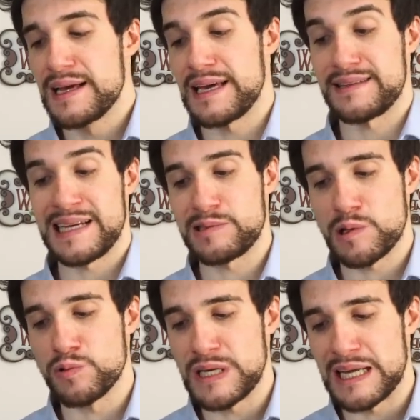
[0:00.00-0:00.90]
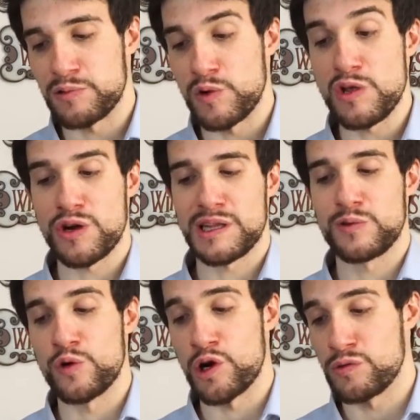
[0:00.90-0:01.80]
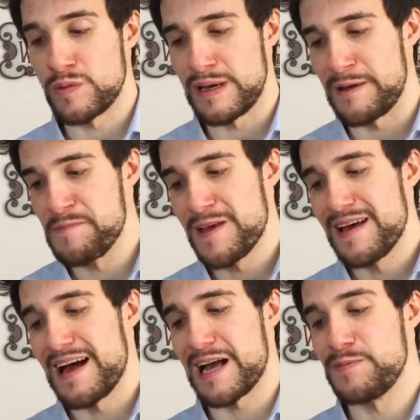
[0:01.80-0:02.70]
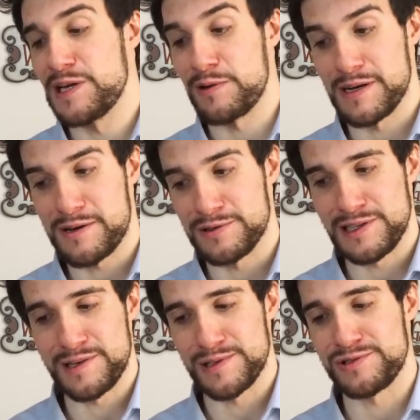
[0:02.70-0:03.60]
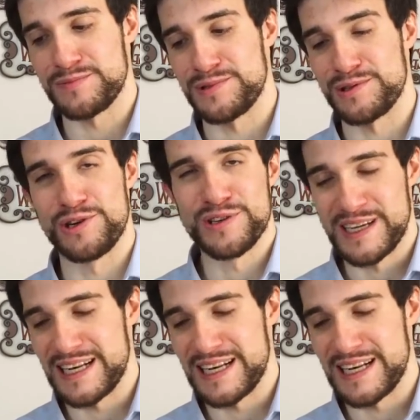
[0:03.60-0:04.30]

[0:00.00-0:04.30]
che ha tanto aiutato un ignorantone come me a capire qualcosa di questo mondo.